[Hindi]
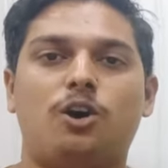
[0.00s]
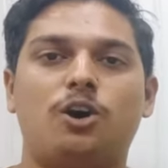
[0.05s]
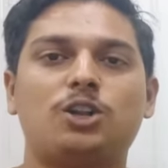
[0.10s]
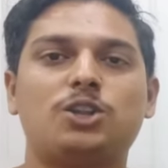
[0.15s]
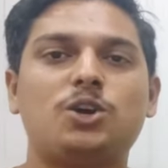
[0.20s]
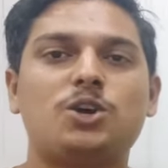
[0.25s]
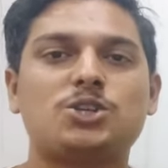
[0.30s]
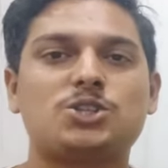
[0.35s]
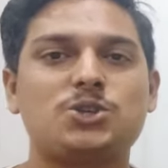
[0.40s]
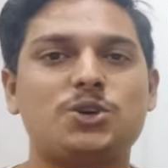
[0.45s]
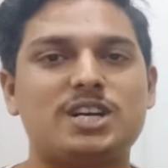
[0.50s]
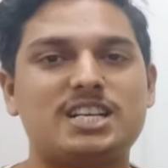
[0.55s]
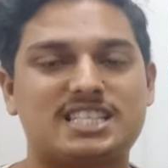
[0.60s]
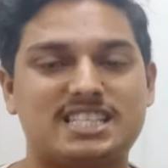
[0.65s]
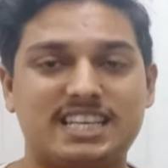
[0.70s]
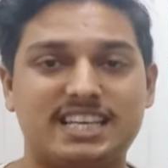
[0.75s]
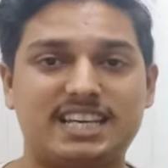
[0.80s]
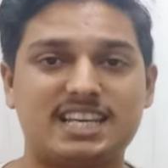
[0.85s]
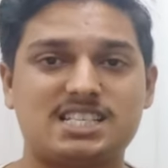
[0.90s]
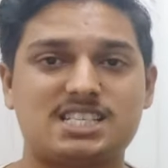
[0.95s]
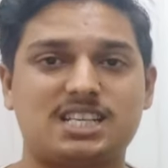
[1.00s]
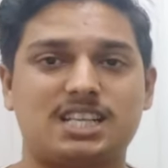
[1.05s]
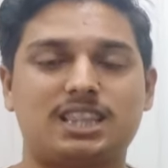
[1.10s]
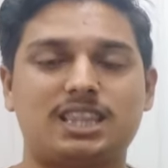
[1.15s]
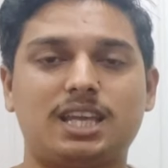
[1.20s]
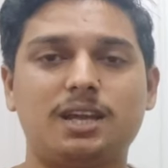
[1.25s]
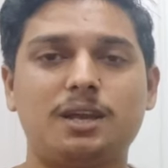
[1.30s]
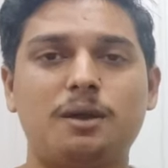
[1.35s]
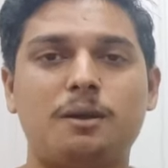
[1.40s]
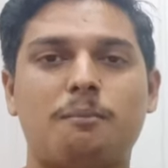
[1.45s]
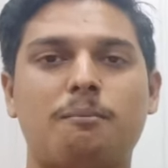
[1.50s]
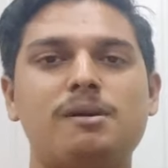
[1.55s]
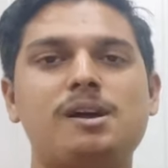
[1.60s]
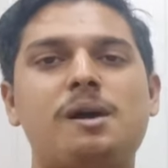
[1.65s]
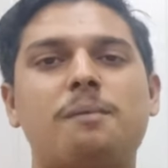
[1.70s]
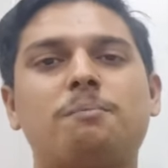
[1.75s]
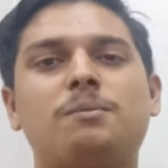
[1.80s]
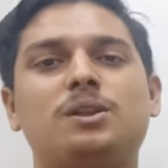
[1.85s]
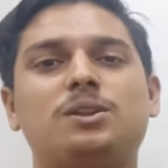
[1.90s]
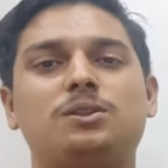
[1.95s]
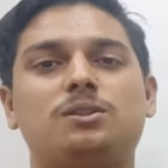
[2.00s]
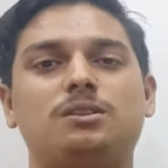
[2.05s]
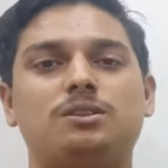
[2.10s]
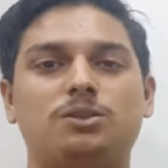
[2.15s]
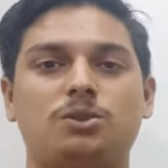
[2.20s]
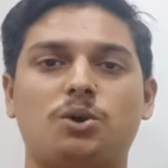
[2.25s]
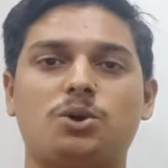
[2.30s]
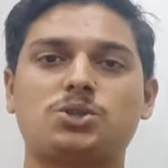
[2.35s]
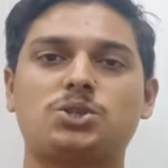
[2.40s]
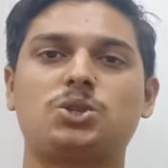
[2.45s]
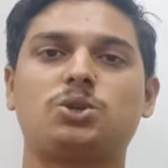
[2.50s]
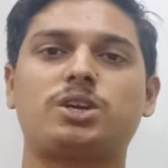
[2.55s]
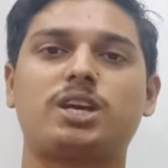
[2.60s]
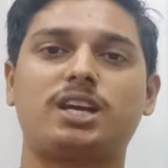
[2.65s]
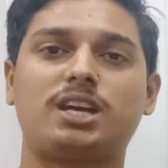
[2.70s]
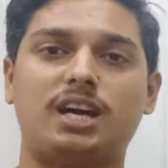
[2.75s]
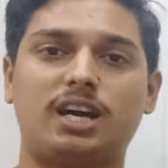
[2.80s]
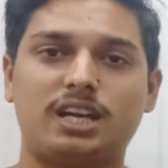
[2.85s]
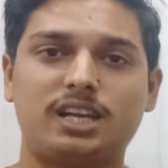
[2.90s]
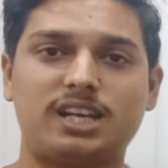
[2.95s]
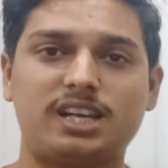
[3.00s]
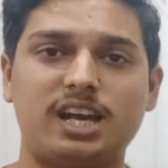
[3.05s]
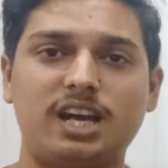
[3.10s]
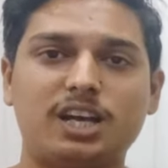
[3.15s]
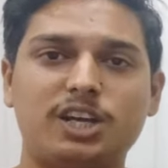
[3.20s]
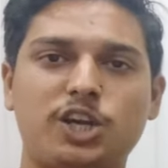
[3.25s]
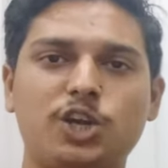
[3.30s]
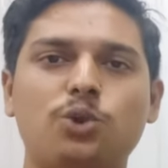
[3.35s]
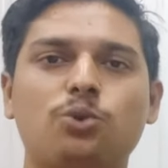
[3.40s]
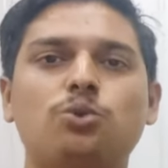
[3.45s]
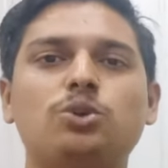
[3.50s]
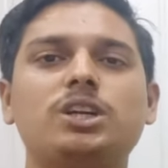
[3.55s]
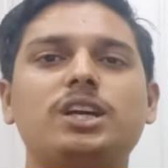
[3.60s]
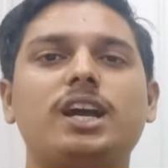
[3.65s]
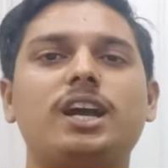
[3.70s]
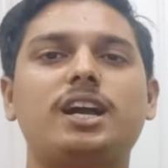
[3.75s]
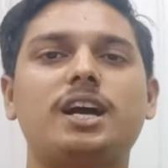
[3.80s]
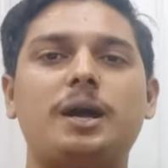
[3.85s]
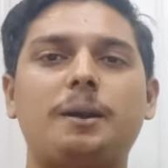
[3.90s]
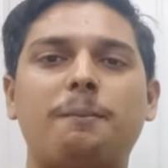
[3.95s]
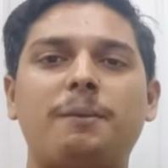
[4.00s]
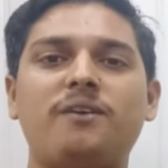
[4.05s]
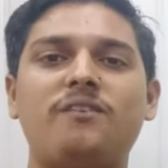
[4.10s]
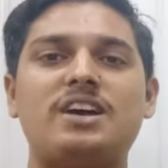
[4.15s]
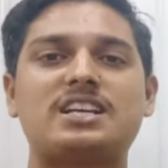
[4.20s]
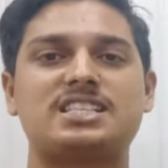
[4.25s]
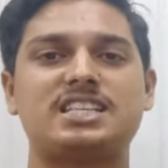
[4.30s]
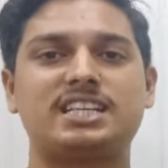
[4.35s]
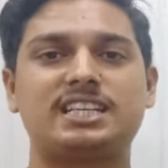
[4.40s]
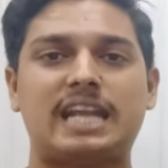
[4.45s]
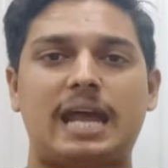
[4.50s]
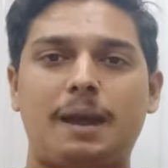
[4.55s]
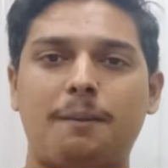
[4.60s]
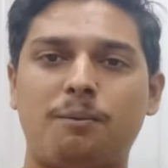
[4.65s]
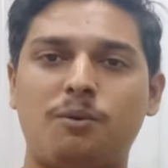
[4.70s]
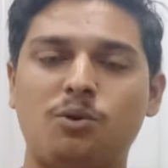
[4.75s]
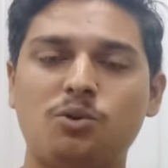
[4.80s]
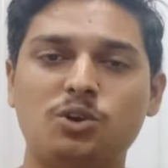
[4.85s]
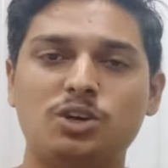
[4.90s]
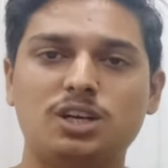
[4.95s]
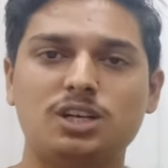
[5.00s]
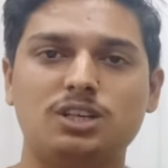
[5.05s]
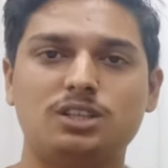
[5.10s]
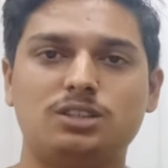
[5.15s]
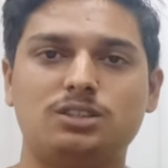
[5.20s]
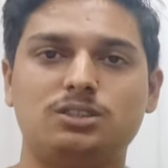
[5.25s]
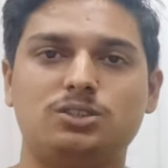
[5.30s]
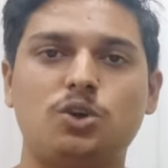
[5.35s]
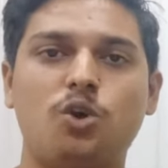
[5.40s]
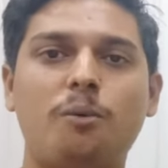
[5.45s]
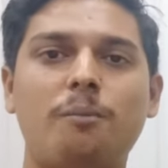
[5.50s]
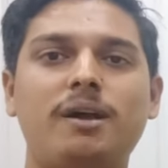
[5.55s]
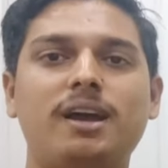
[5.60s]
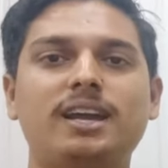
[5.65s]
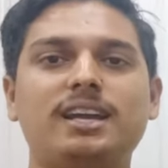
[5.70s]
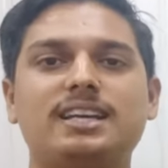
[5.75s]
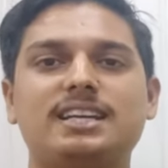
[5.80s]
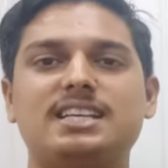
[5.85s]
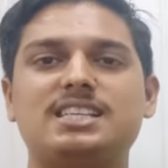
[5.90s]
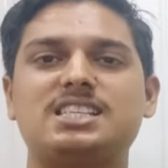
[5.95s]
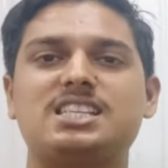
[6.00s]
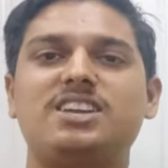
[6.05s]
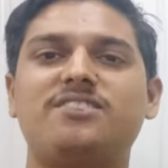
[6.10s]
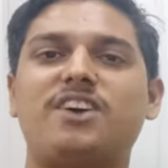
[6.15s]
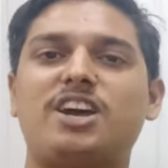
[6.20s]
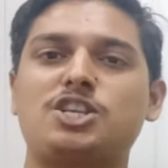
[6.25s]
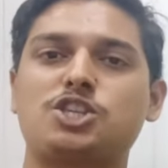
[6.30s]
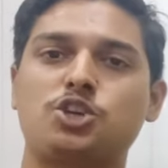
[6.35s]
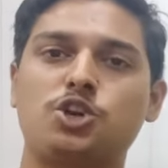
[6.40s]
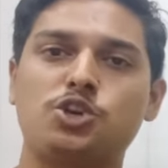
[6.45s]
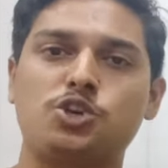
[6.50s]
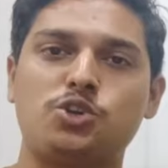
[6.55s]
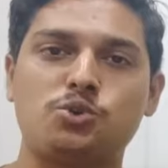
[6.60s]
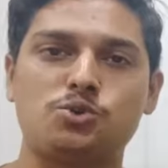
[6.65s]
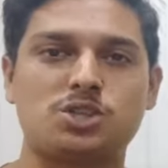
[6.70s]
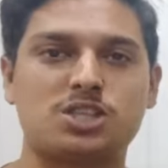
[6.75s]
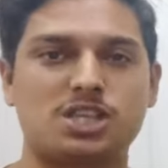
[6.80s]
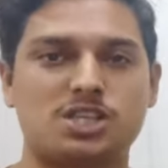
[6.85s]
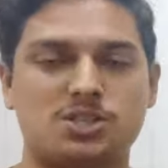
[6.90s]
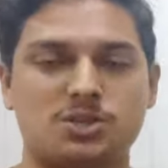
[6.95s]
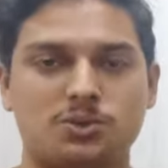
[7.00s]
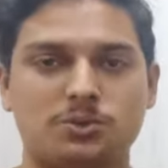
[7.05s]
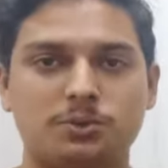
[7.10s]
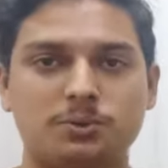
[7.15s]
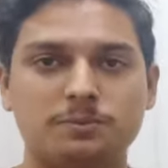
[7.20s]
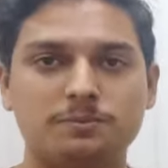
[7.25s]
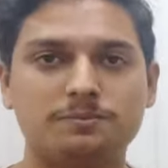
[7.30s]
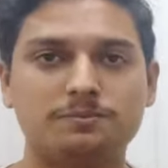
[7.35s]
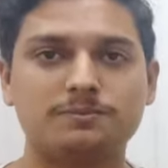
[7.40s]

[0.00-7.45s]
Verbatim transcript: और दोस्तों इसी के चलते मैं अपने दोस्तों के घर गया कि उनके घर पे वैसे टैप हो जो मैं इस डिवाइस को यूज कर सकूं